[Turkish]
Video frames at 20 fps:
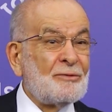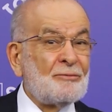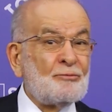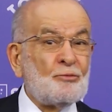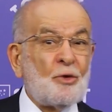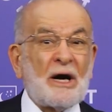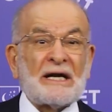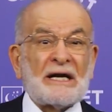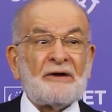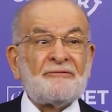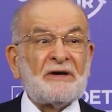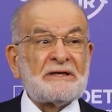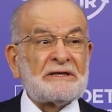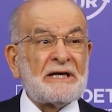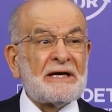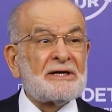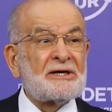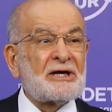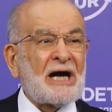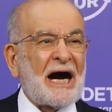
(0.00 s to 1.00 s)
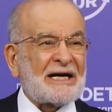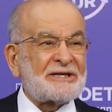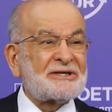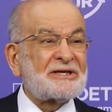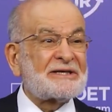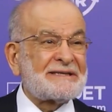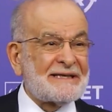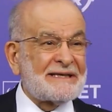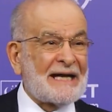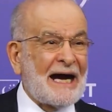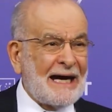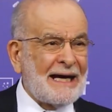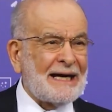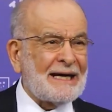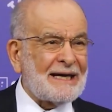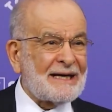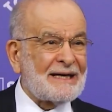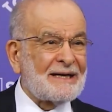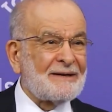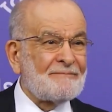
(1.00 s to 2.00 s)
muhalefetin
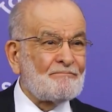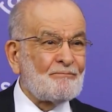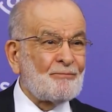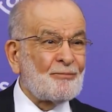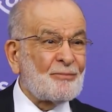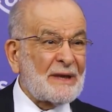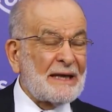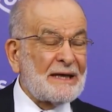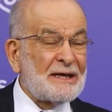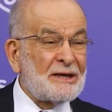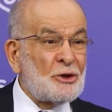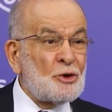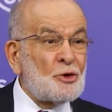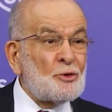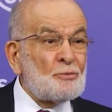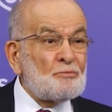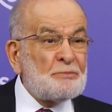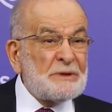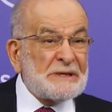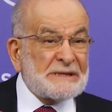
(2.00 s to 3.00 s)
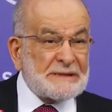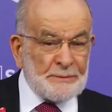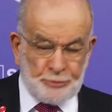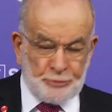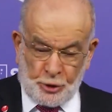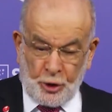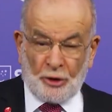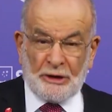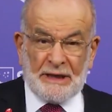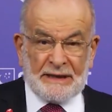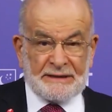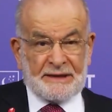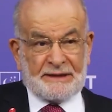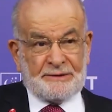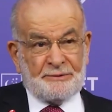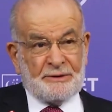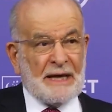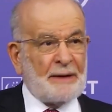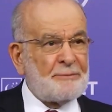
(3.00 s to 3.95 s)
karşısına bizim söyledik,